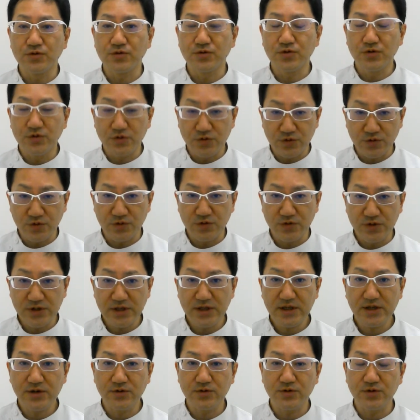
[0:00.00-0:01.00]
トイのことを
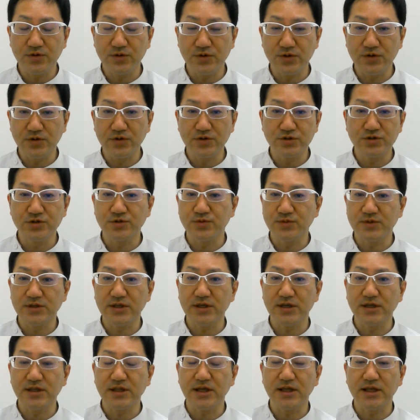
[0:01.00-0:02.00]
ね、この YouTube 見
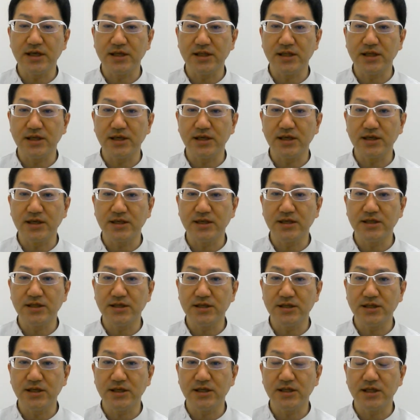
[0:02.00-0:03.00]
ていただいて気に
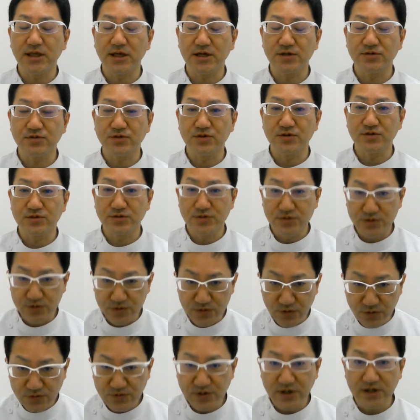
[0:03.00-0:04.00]
入っていただくっていうす
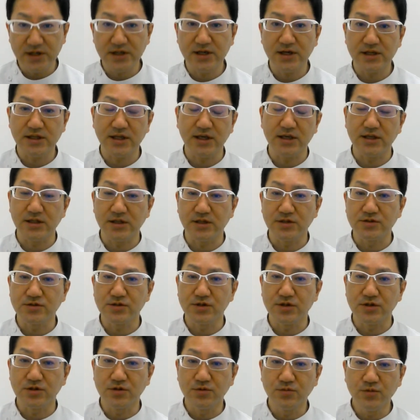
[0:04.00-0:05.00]
ごくありがたいんです
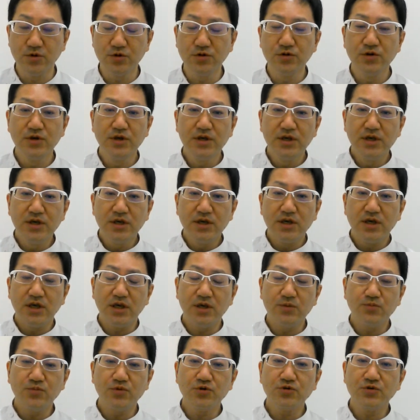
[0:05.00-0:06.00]
けれども、
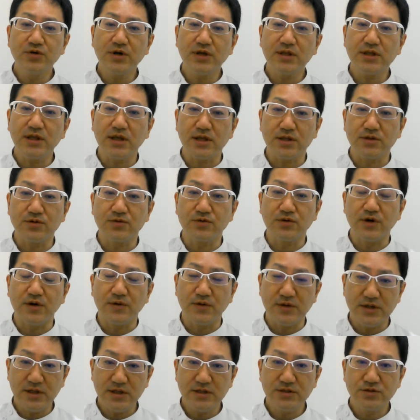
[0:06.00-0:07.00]
遠方の方とか
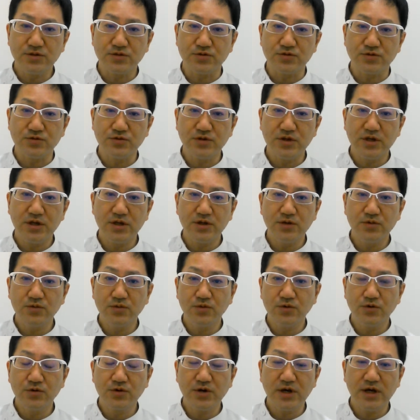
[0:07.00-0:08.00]
はね、ちょっとその辺
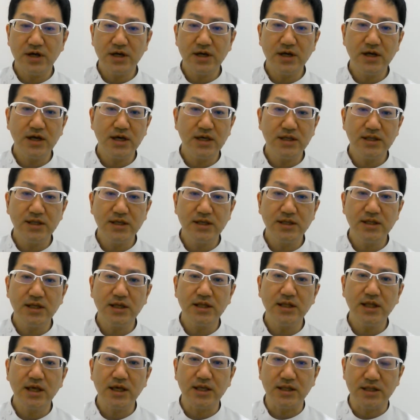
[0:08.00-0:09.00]
を考えてい
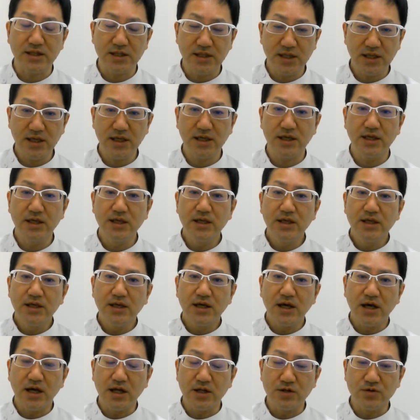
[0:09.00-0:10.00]
ただいて、
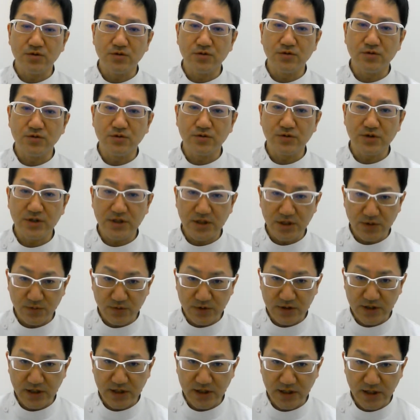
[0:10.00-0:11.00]
あの、来て
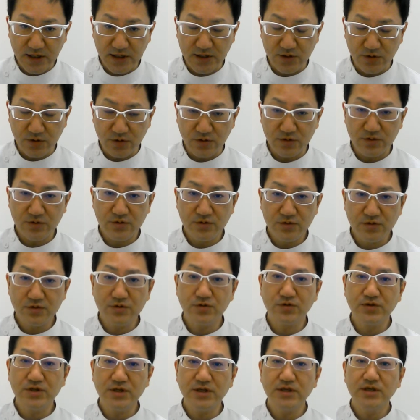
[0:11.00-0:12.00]
もらわないと。本
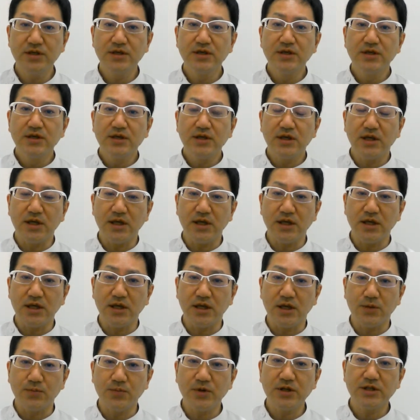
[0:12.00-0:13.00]
当に、えー、
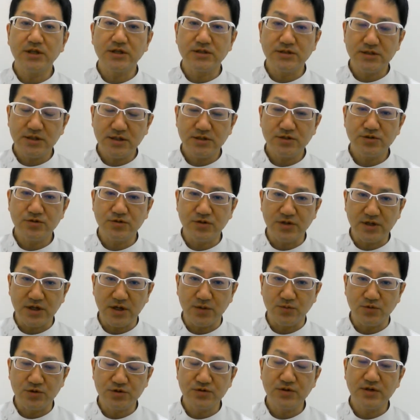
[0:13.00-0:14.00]
やっぱりですね、週1
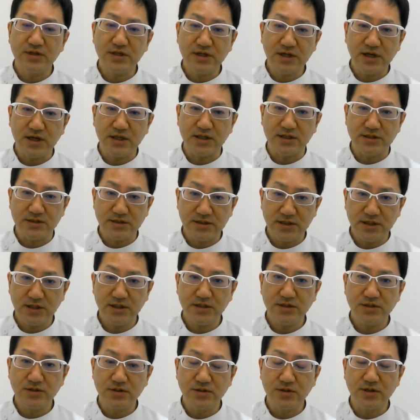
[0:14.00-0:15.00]
回もしくは2回です
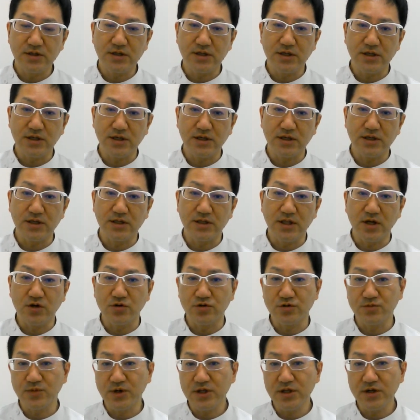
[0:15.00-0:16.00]
ね、えー、
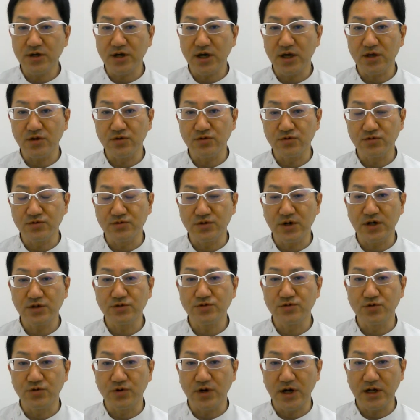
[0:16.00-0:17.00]
治るまで通う覚
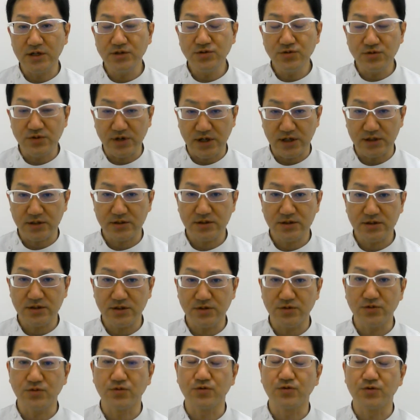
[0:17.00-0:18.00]
悟があるのかって
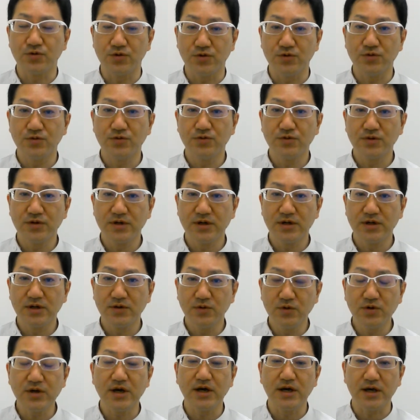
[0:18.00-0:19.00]
いうところ
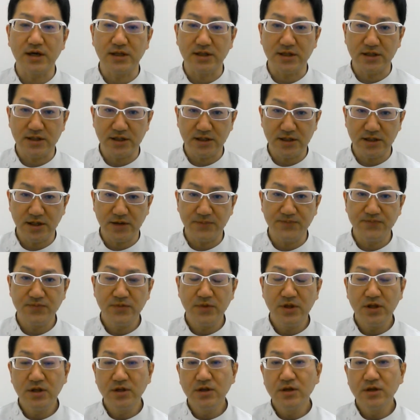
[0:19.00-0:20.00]
を考えていただき
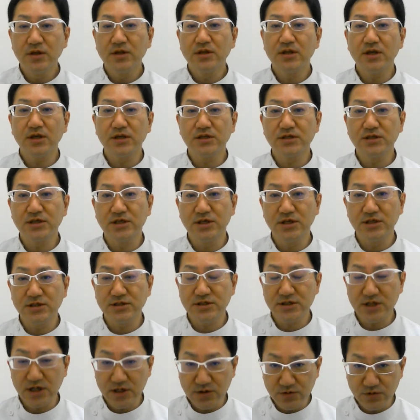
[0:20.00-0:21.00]
たい。で、
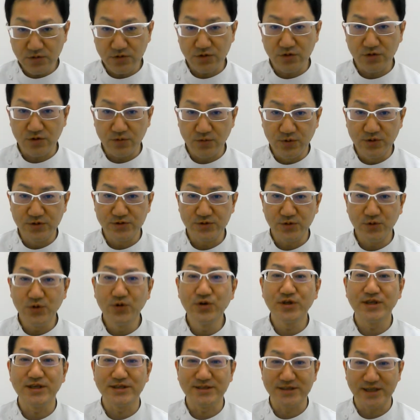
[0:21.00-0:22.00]
近くの人でもそう
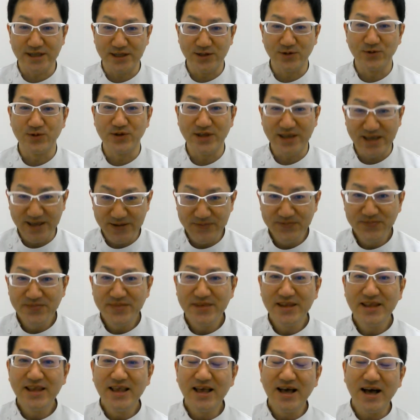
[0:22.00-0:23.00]
ですけどね、
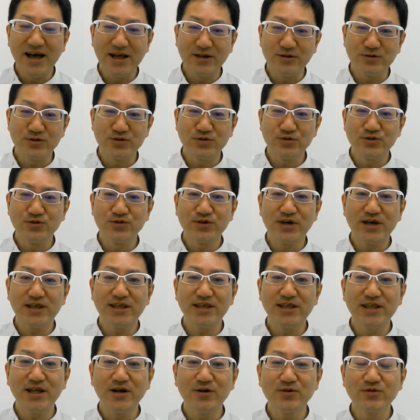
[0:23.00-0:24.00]
あの、数回
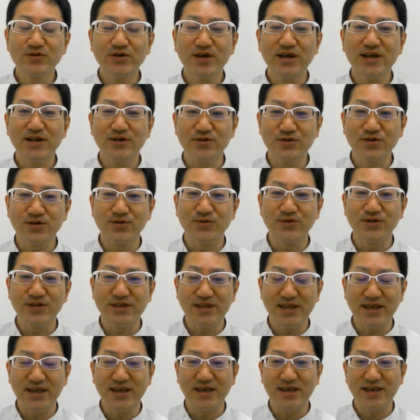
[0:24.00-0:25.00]
で治るでやろうと思っ
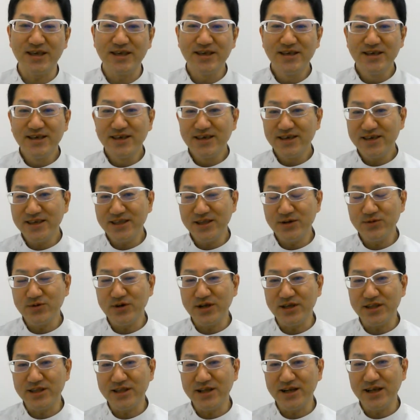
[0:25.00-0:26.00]
て、来ても
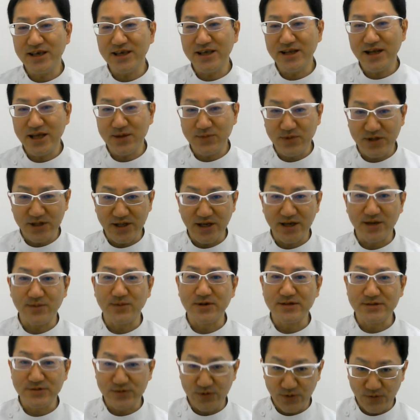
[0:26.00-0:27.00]
らったらえらい目に遭い
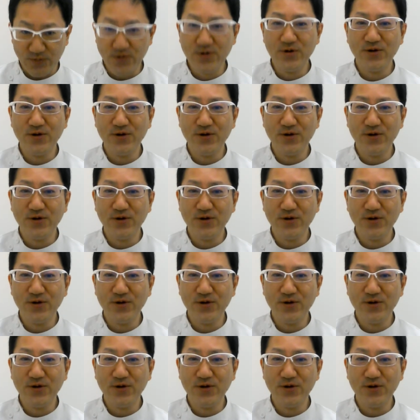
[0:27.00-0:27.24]
ますよ。